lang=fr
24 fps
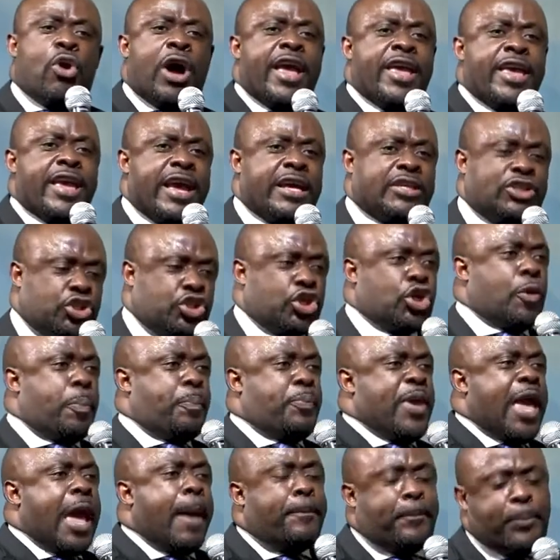des moyens
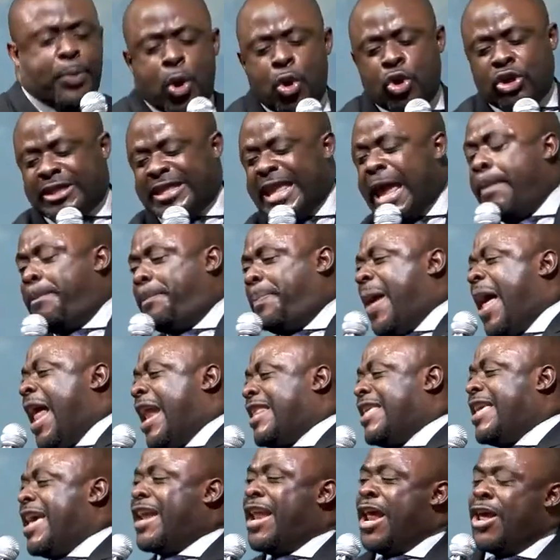sur pied pour
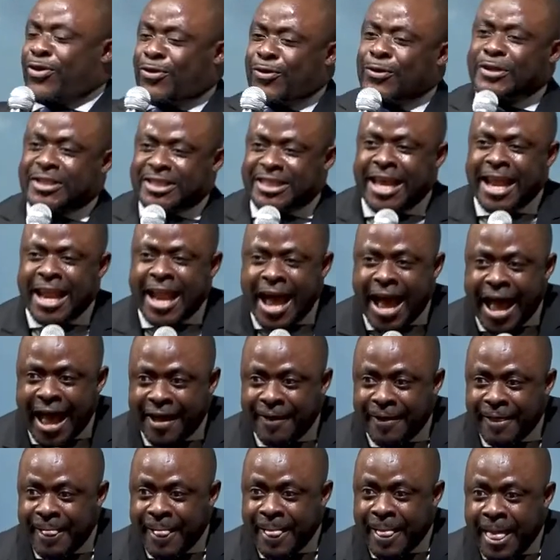t'épargner de tout
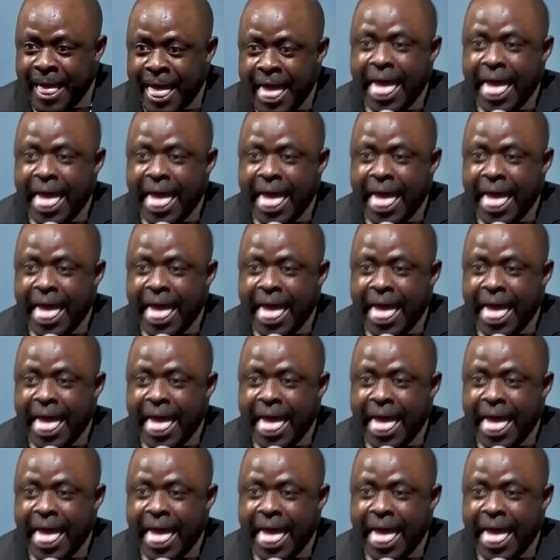cela.